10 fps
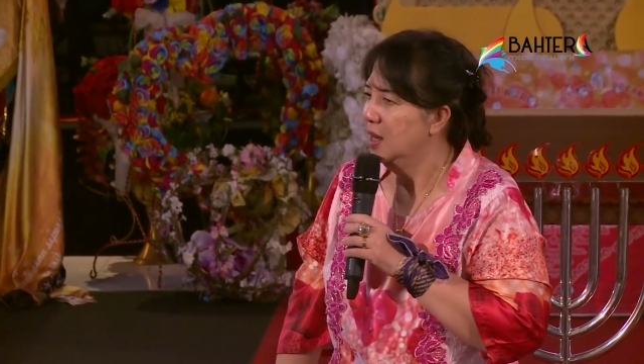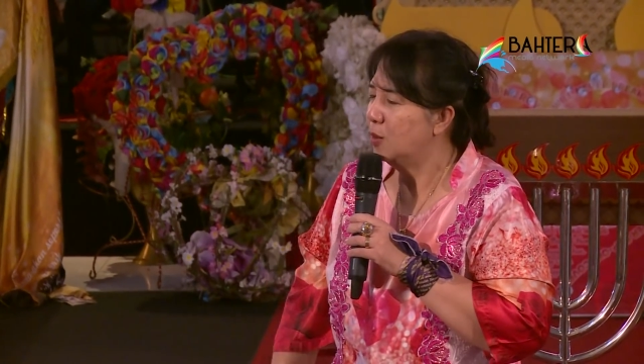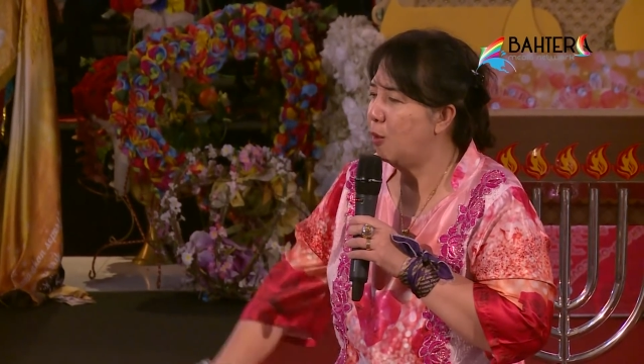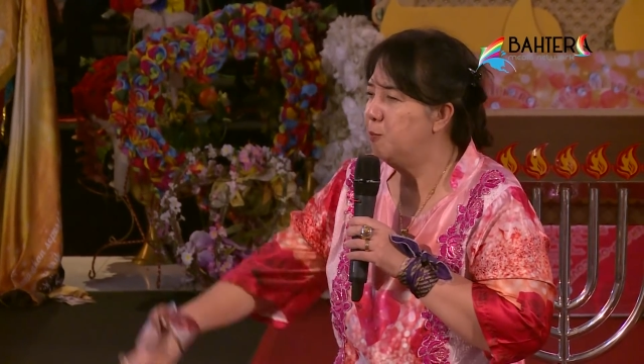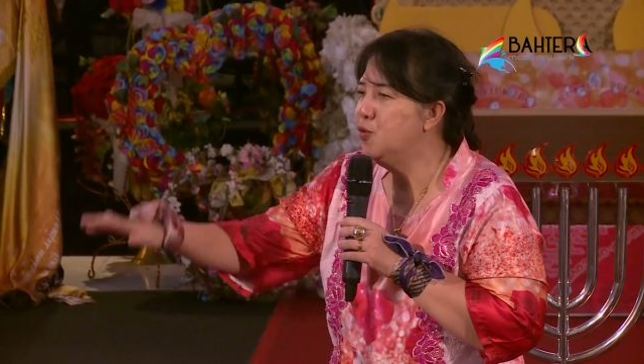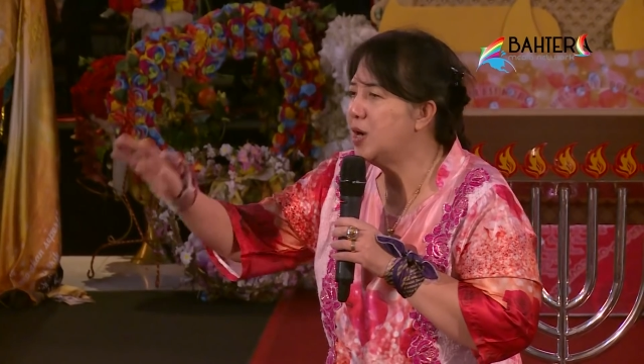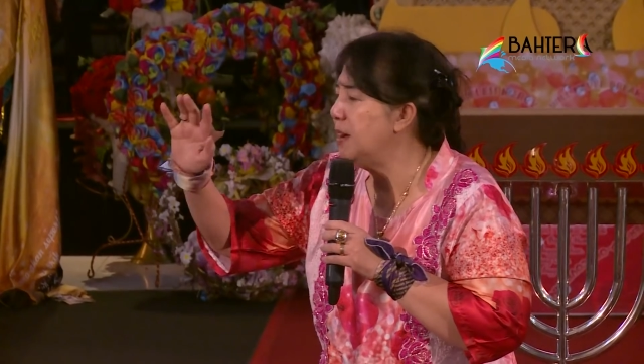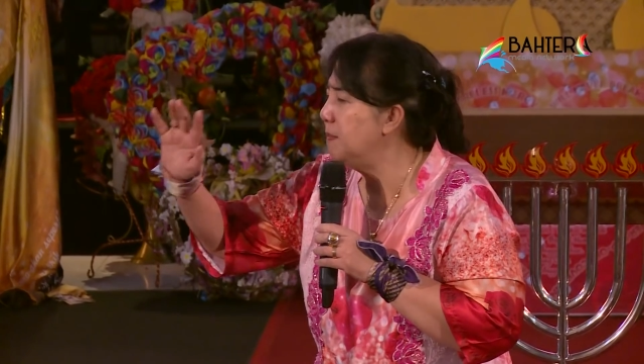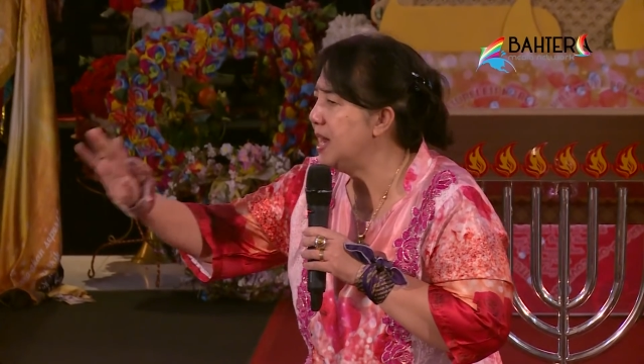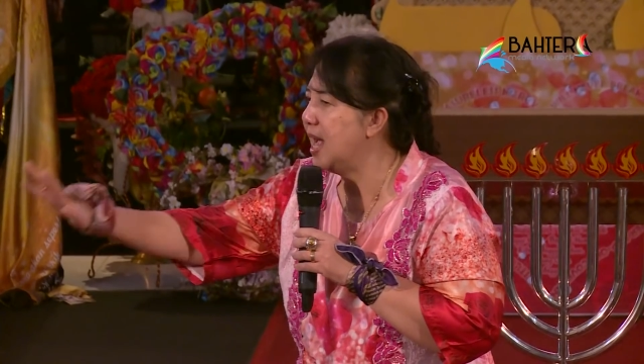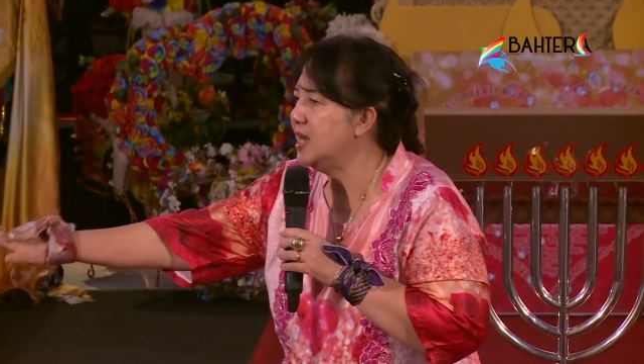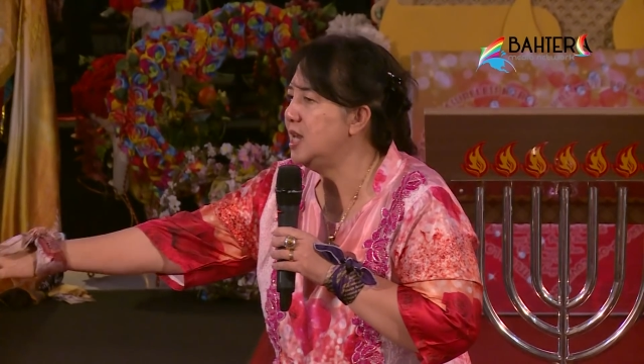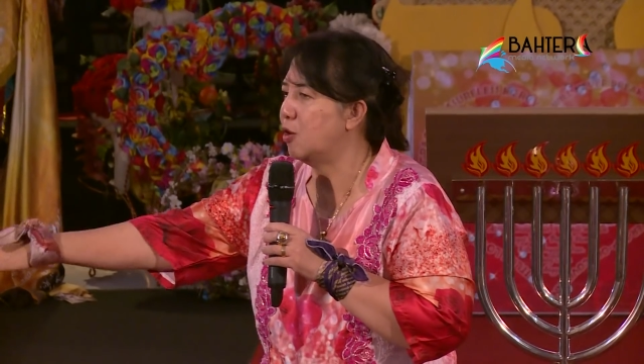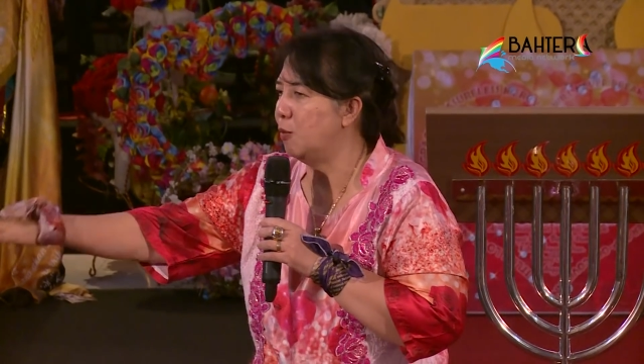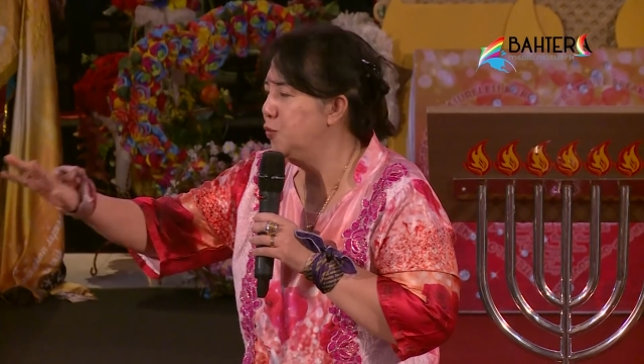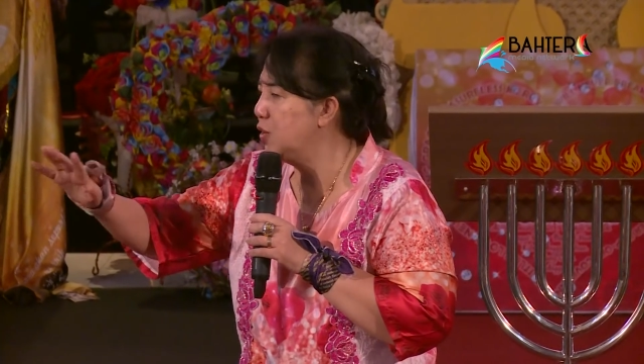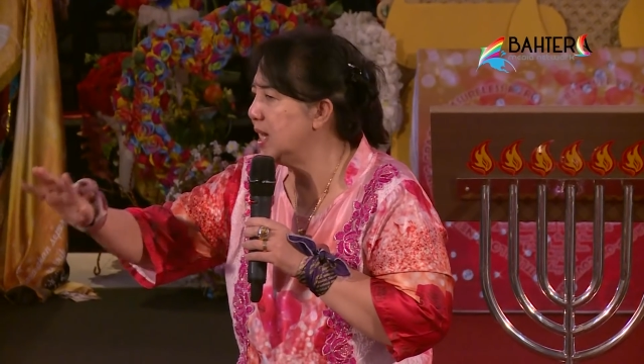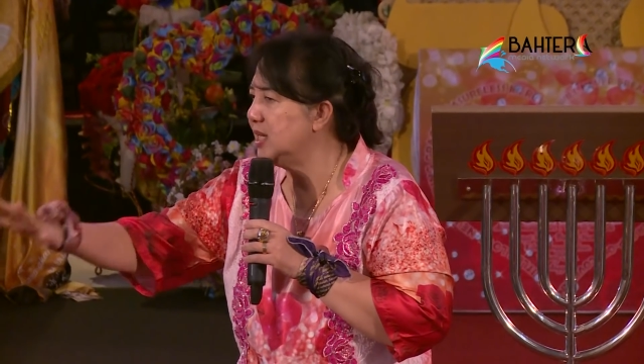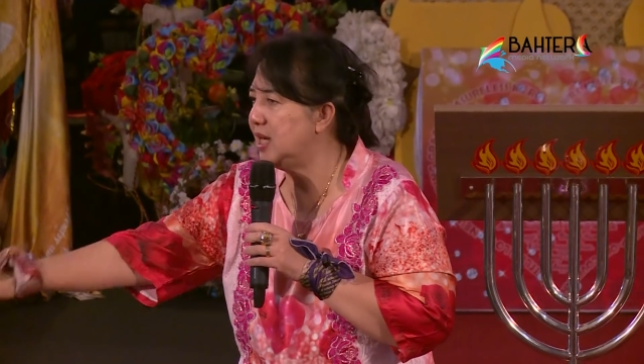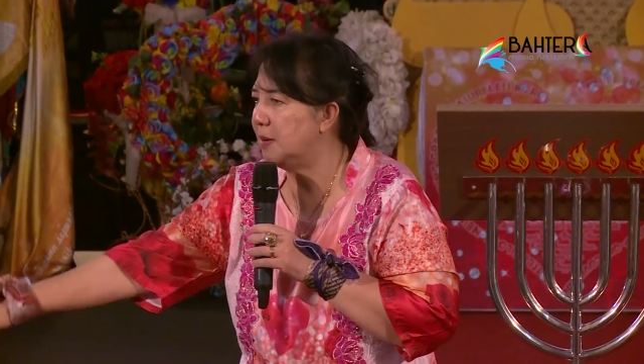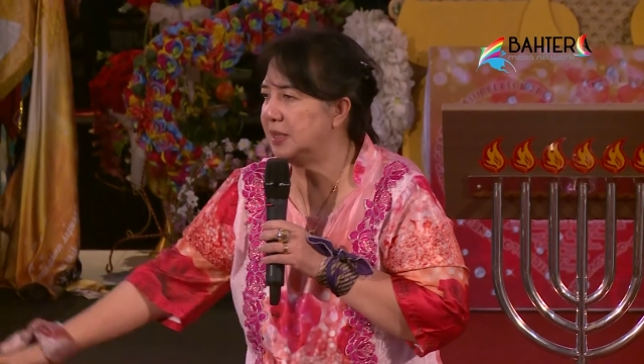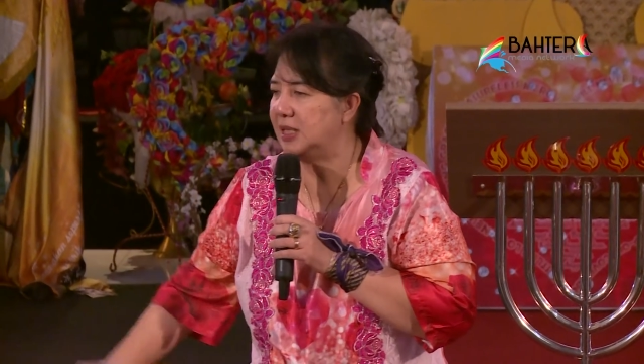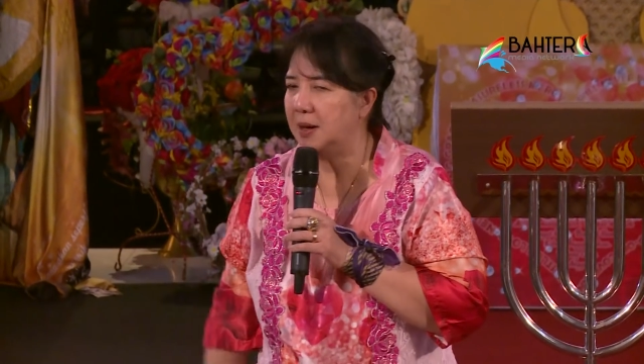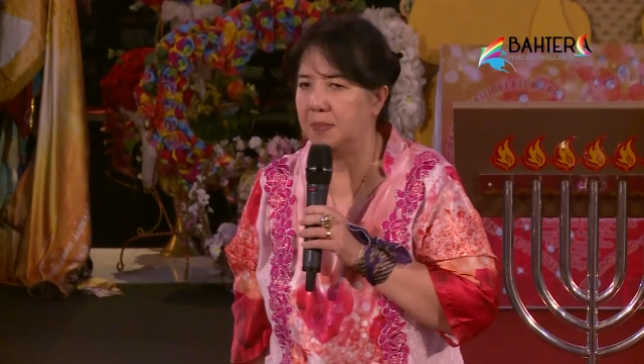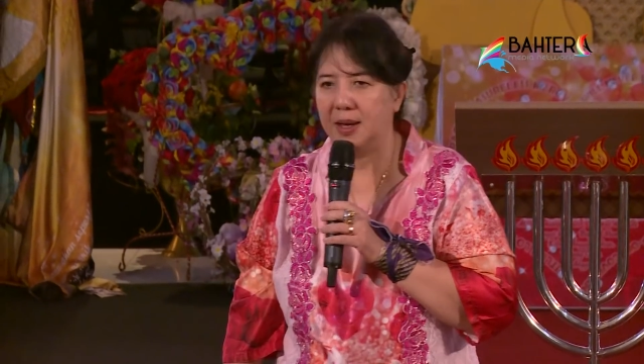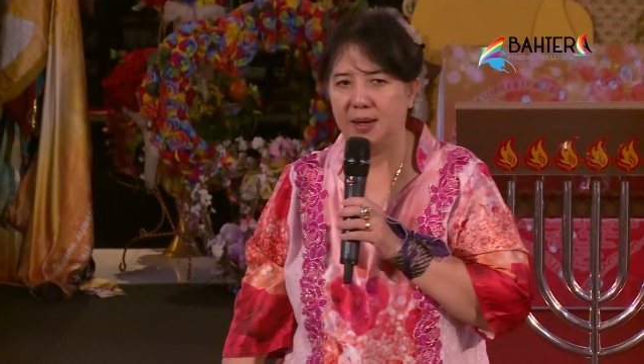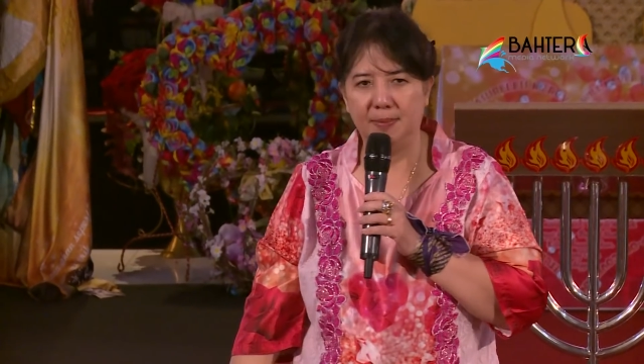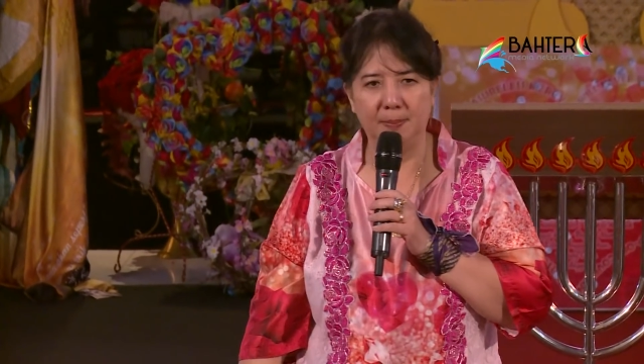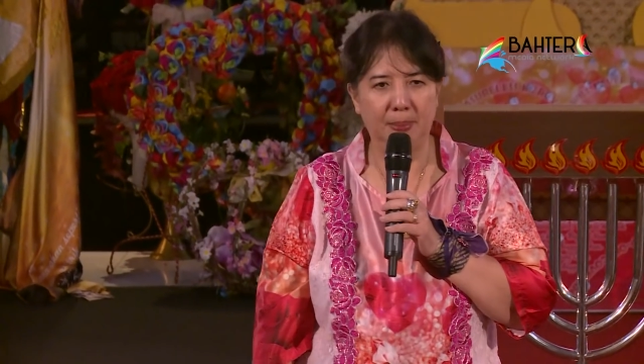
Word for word: Kau bukan penyanyi, kau bukan siapa-siapa.